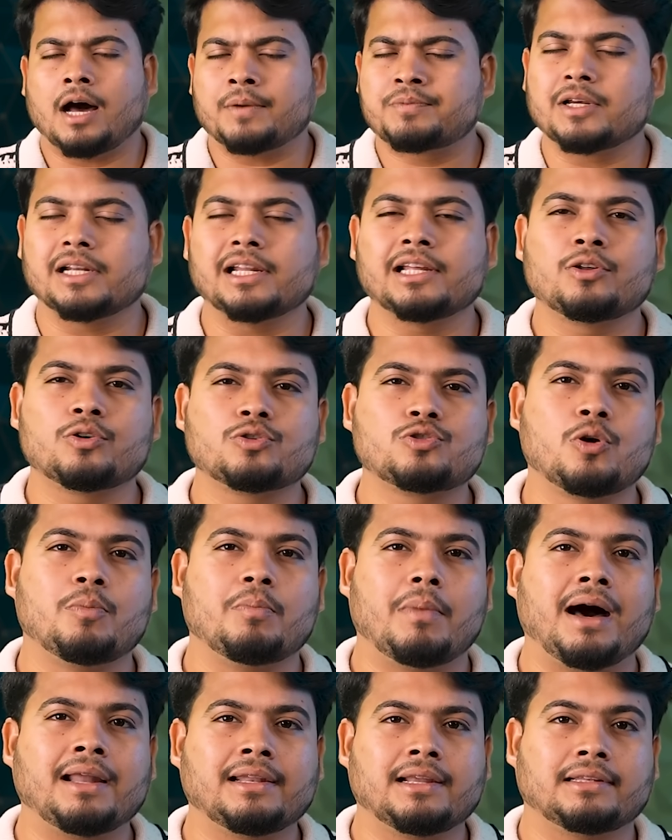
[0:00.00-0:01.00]
अब चलिए दोस्तों
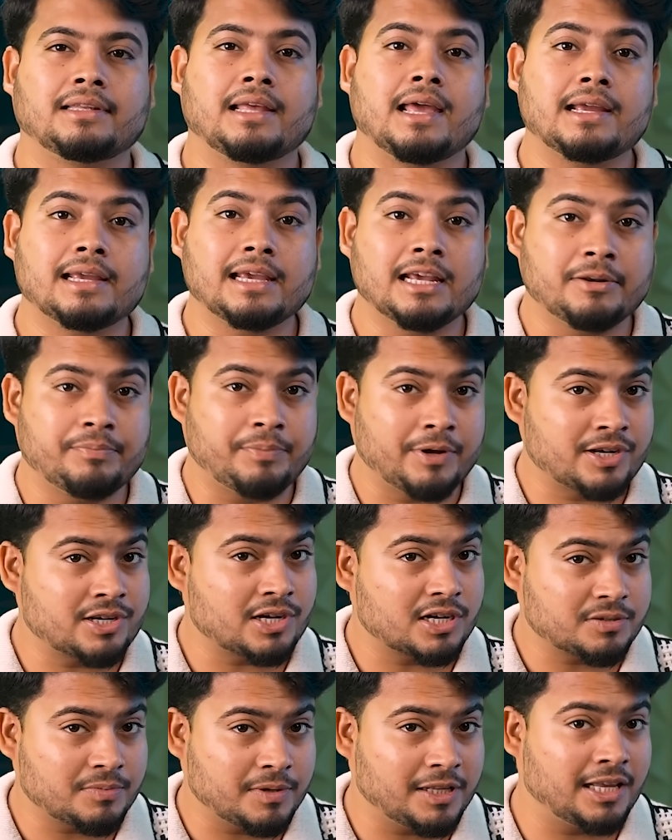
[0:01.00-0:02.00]
मान लेते हैं कि इन
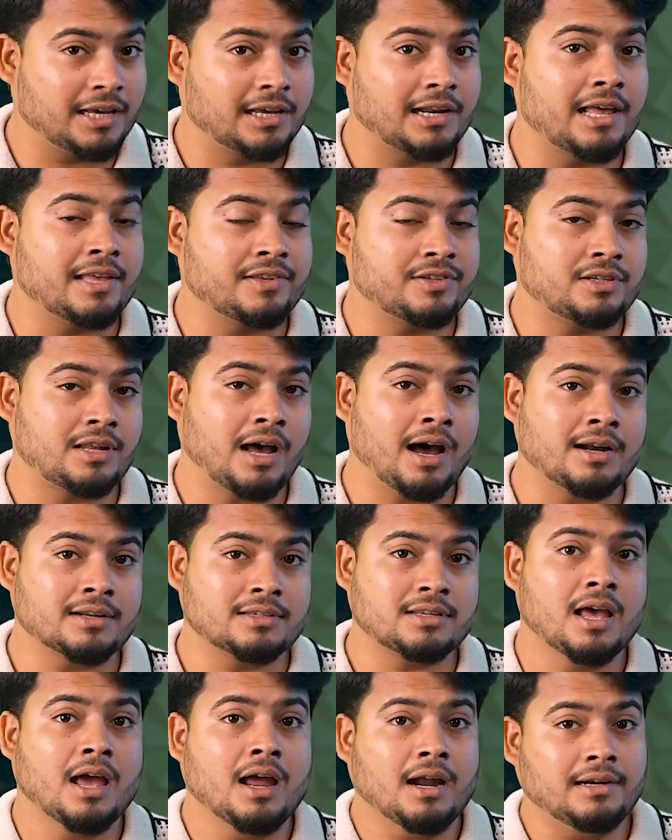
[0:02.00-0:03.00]
पिक्चर्स में दिख रहे
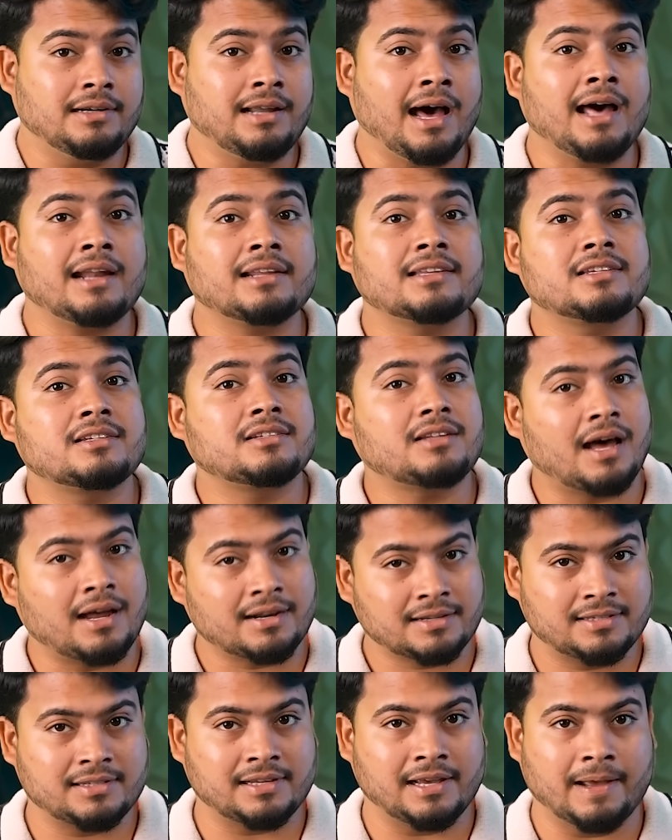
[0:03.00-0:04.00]
स्टार्स डार्क
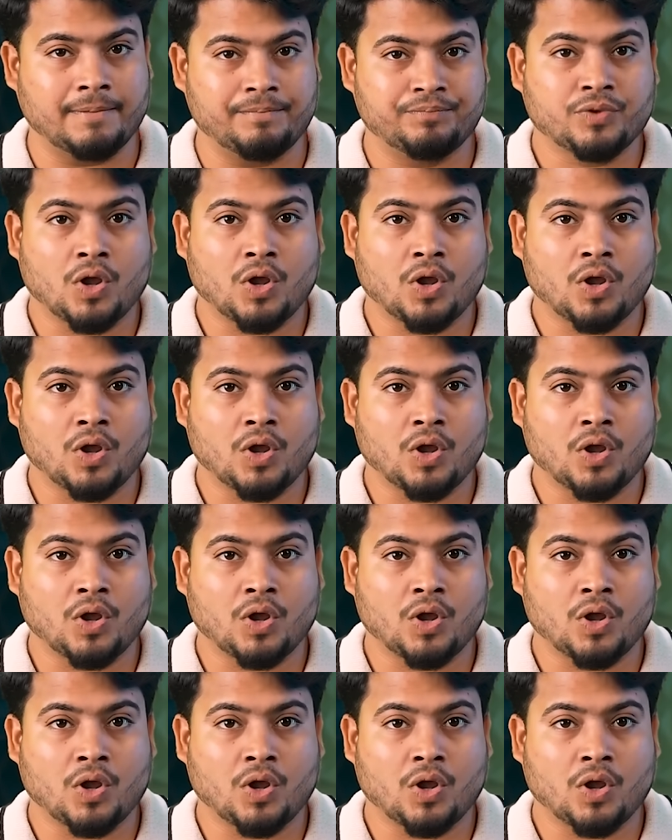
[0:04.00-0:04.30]
स्टार्स ही है